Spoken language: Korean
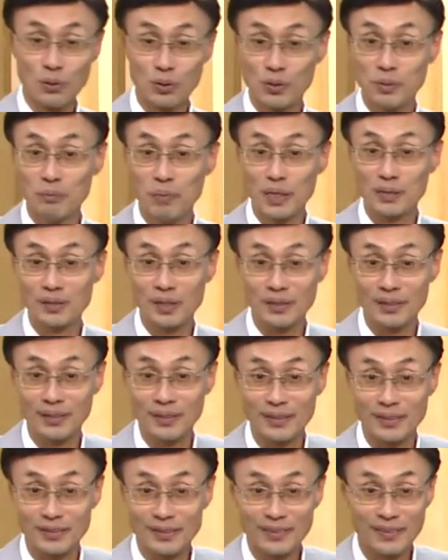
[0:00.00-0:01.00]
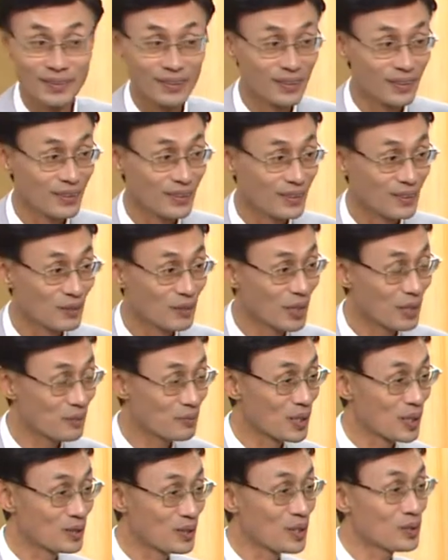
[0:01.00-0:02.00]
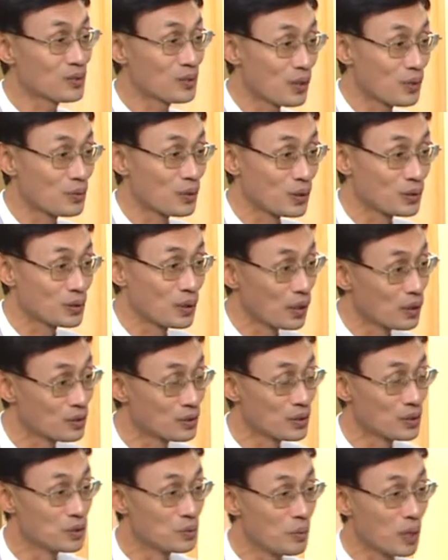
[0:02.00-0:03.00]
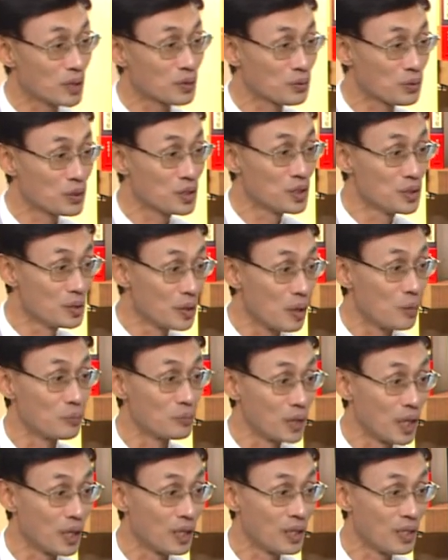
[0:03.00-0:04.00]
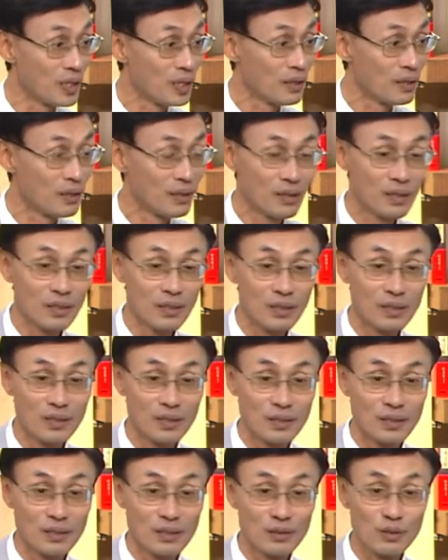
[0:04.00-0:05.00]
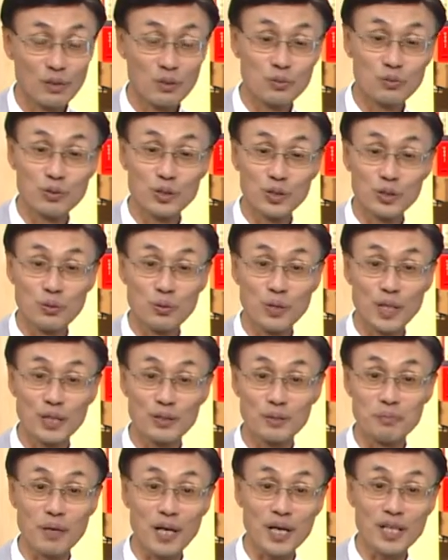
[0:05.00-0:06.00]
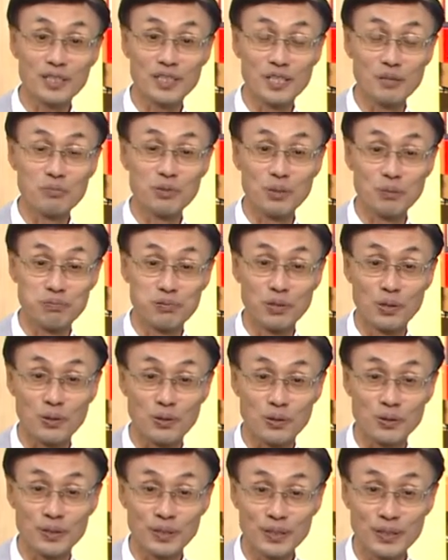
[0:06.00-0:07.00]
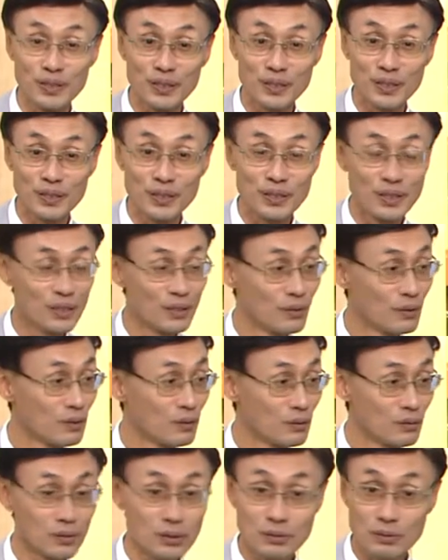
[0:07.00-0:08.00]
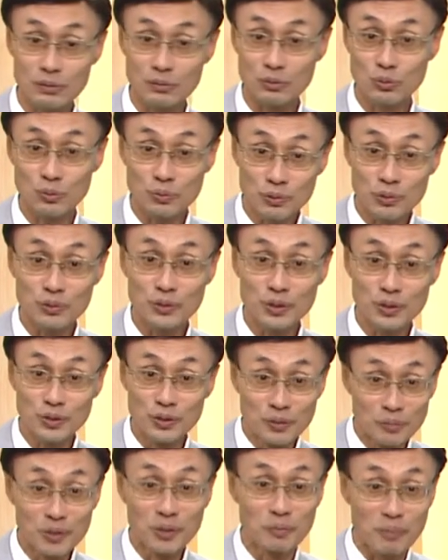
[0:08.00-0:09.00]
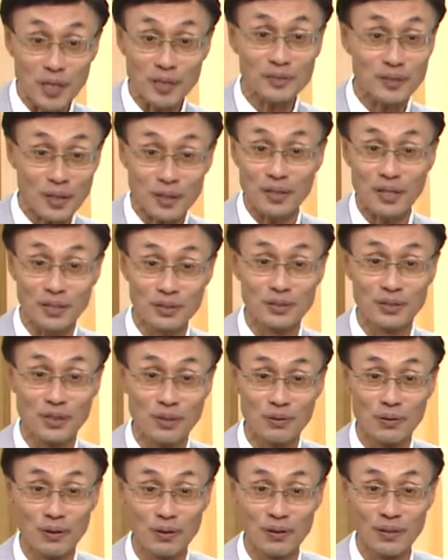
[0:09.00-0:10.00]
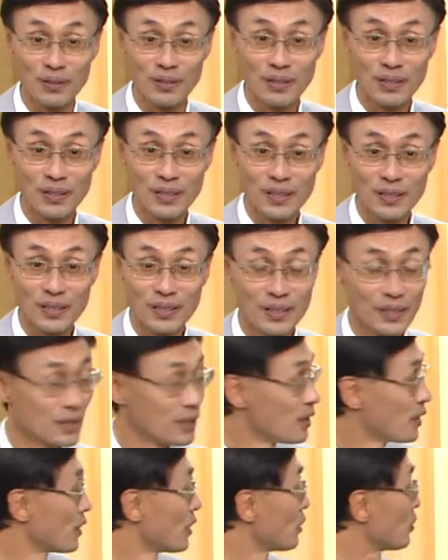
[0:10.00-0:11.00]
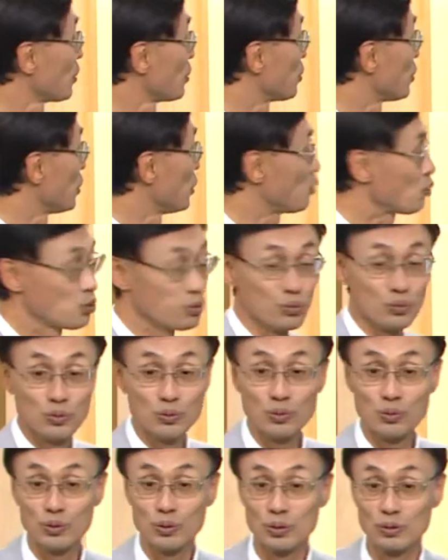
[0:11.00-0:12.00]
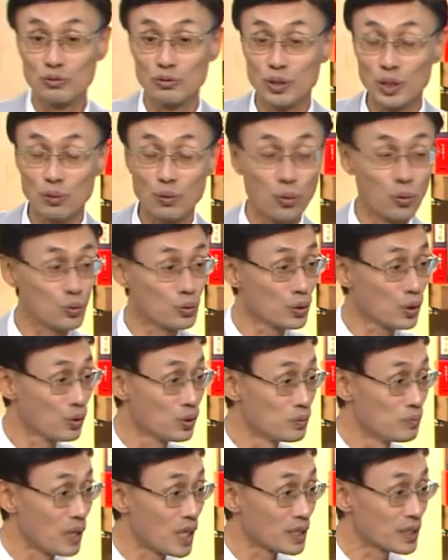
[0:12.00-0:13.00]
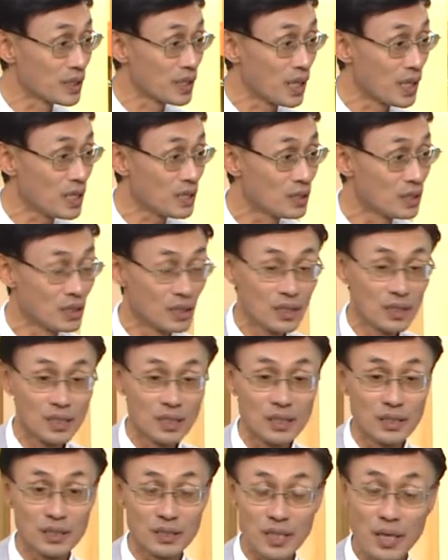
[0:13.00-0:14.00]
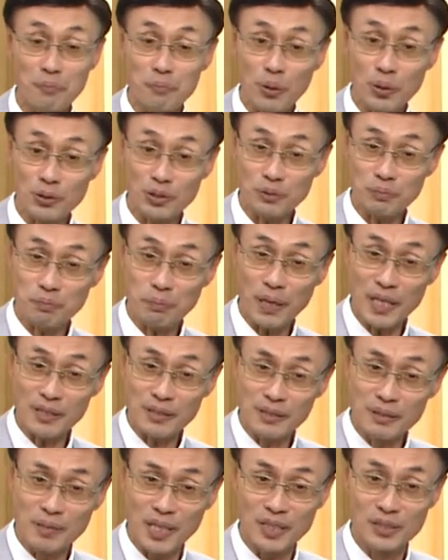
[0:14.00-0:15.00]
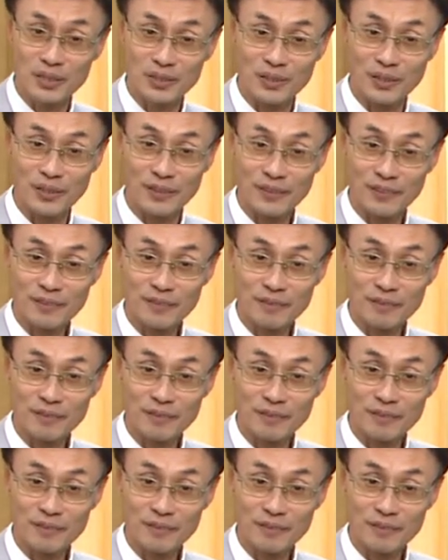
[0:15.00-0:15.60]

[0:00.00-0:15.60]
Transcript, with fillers: 금방 따라해요. 왜냐면 내가 테스트한 거야. 얘네들이 음악성이 있나 없나. 그리고 우리 노래를 막 일부러 불렀거든요. 쭈빗들이 음을 막 따라하더라고요. 그래서 이 중국 우리 고구려 음악이나 이 템포가 좀 빠른 음악 있죠.